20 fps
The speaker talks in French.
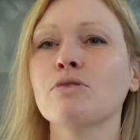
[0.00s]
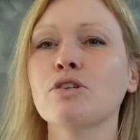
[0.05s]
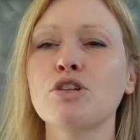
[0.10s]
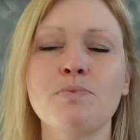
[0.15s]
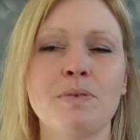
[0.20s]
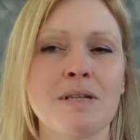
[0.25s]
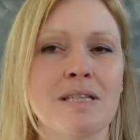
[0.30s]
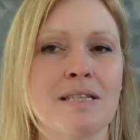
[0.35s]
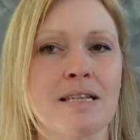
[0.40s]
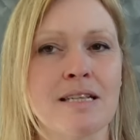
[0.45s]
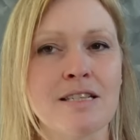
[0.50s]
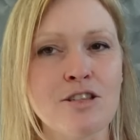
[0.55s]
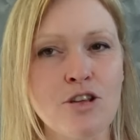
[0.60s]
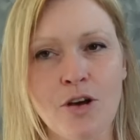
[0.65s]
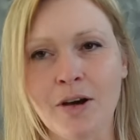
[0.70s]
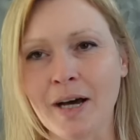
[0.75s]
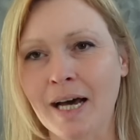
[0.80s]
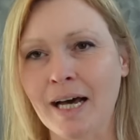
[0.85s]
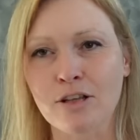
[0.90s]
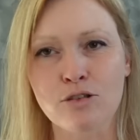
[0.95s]
Moi, je passe des
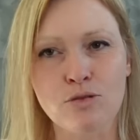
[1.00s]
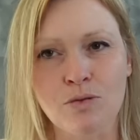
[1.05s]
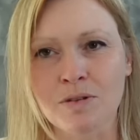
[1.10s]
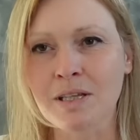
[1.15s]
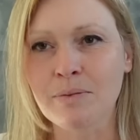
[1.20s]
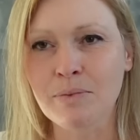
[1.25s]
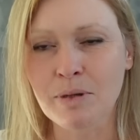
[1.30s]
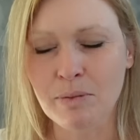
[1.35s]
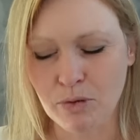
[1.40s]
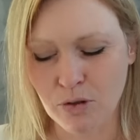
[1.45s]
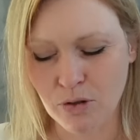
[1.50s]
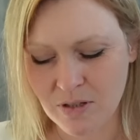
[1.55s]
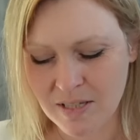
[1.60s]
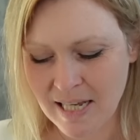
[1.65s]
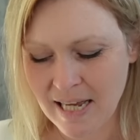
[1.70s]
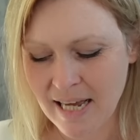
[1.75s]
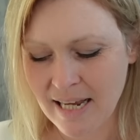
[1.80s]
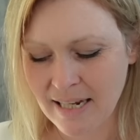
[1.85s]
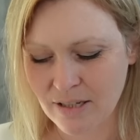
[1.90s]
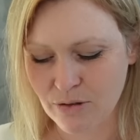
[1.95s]
heures à retourner mes
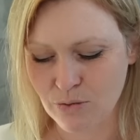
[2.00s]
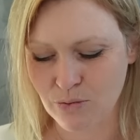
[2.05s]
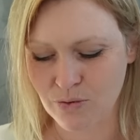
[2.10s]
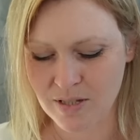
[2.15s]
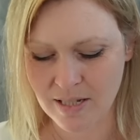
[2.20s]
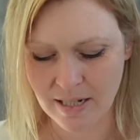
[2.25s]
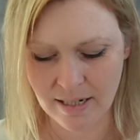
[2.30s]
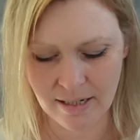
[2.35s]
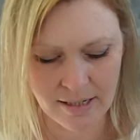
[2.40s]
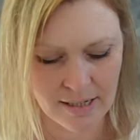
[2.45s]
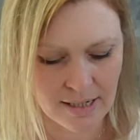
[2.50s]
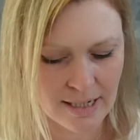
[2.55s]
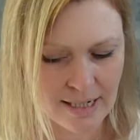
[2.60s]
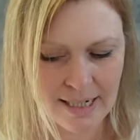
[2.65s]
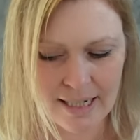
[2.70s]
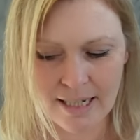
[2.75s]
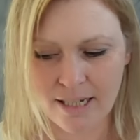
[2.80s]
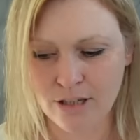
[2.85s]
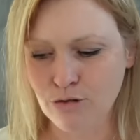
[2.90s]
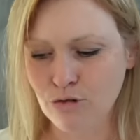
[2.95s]
bretelles et tout ça.
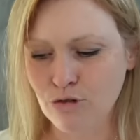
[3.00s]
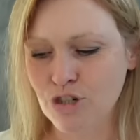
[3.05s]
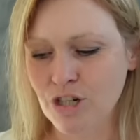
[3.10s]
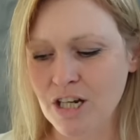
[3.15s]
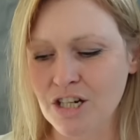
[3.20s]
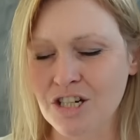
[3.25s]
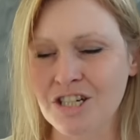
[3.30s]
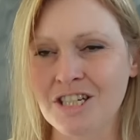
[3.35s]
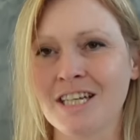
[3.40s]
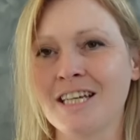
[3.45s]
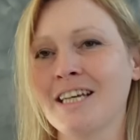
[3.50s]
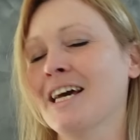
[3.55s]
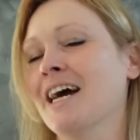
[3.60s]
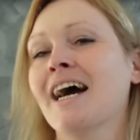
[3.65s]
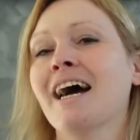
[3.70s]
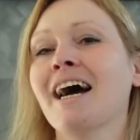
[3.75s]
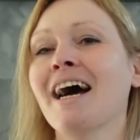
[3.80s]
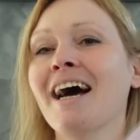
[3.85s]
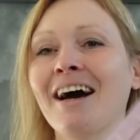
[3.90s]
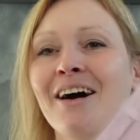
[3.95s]
Et donc, j'ai acheté un